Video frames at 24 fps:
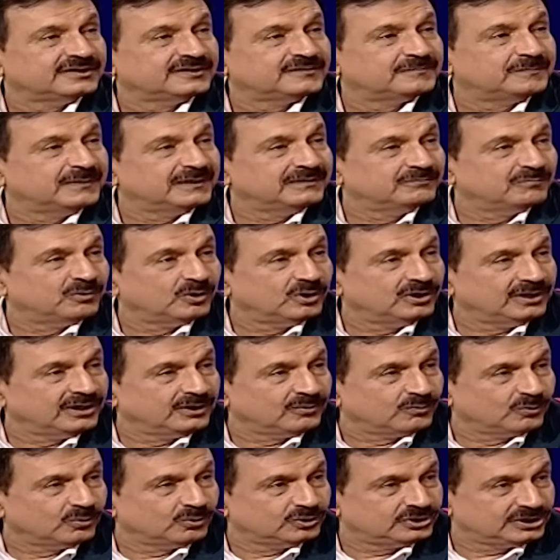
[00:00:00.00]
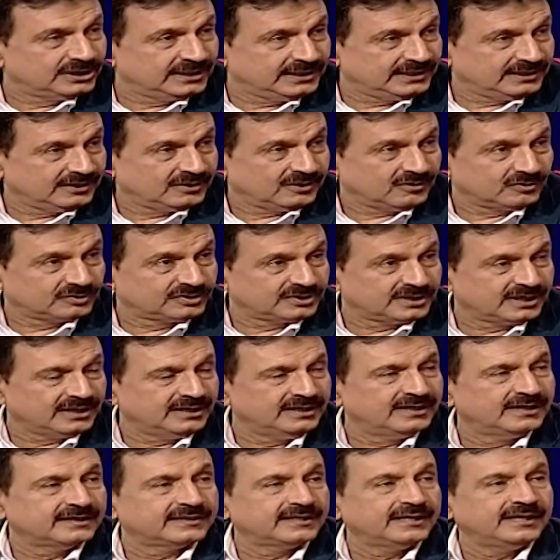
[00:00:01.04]
स्पिन बॉलिंग कोच हैं
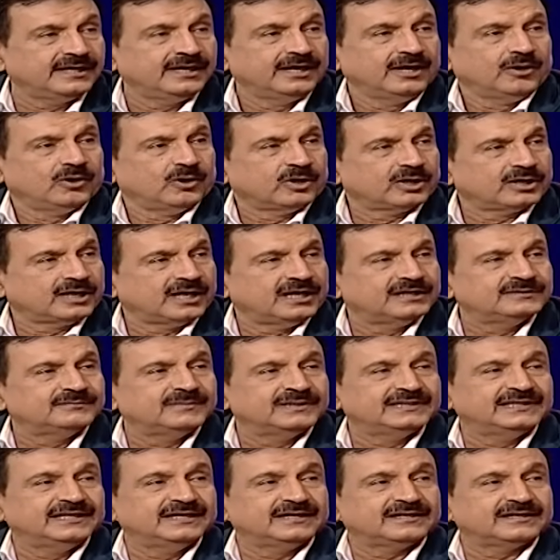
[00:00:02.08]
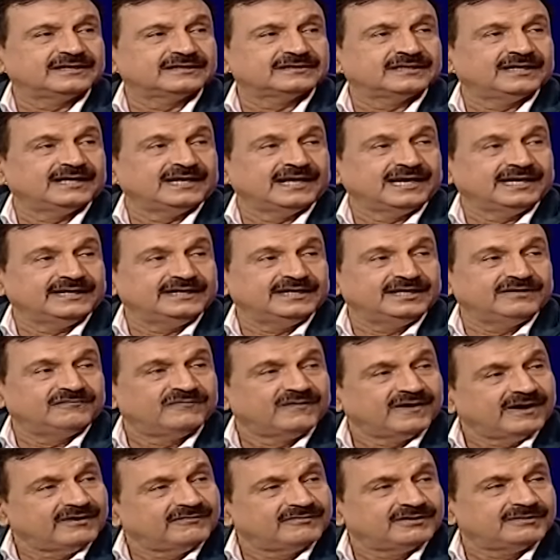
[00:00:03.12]
ऑस्ट्रेलिया के और आज मैं देख रहा था एंडी
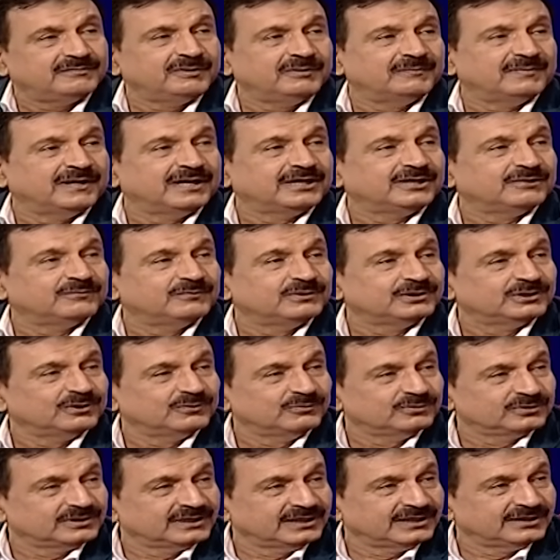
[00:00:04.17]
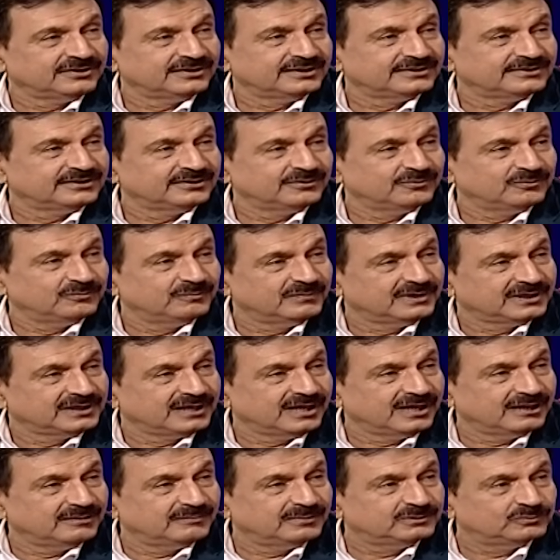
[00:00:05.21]
फ्लावर भी बैठे हुए थे उनके ड्रेसिंग रूम में
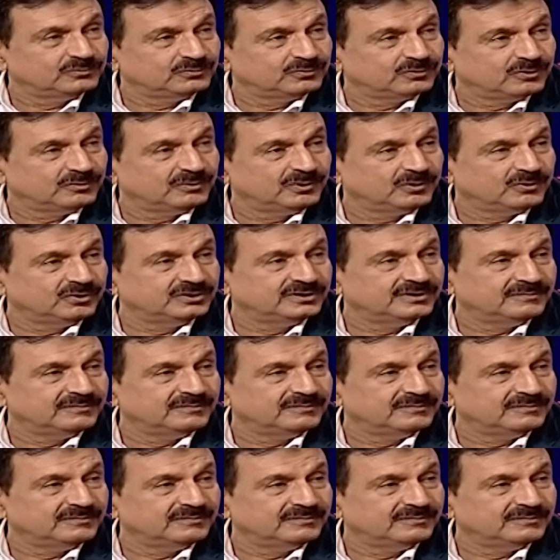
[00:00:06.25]
कालबन उनको भी कोई